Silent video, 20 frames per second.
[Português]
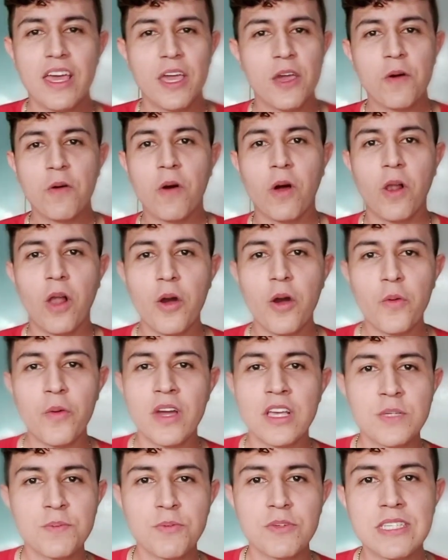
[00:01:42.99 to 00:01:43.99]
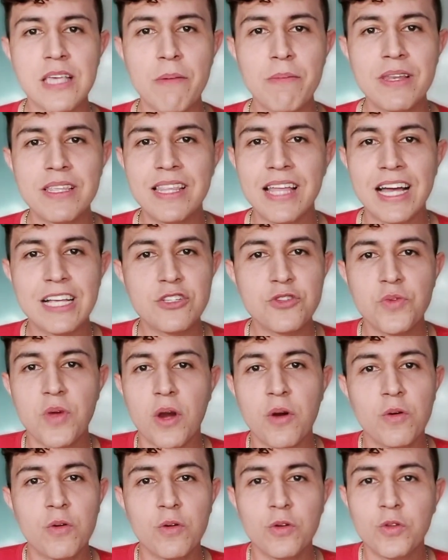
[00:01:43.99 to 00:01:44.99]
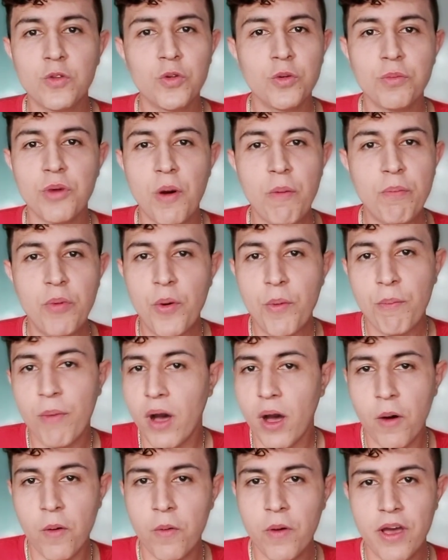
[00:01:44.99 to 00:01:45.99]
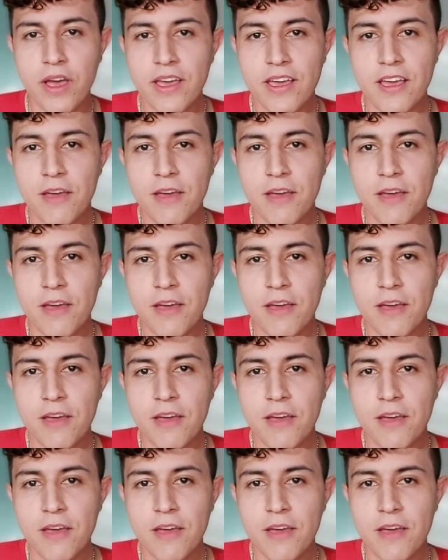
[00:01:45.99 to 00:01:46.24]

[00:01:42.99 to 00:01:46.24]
eu coloco responsabilidade do agudo no meu pulmão,